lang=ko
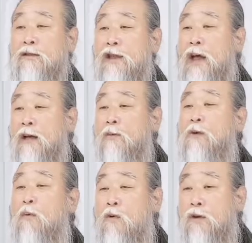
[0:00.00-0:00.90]

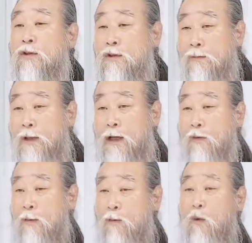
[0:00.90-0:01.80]
세금을 못 걷었습니다.
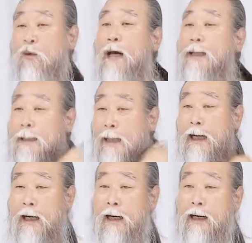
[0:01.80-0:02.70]
왜? 못
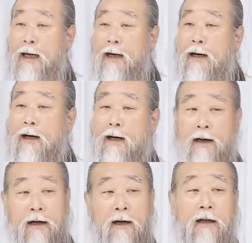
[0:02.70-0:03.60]
사니까.
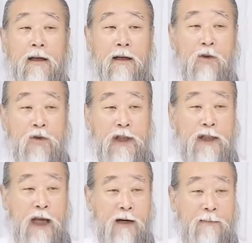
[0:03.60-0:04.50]
요새
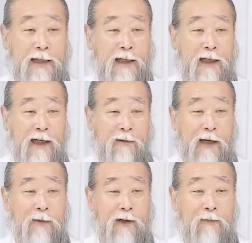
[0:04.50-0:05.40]
세금 많이
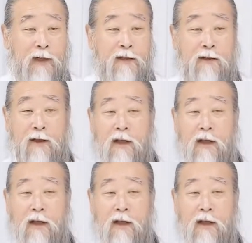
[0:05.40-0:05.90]
내려갈까 봐 겁나죠.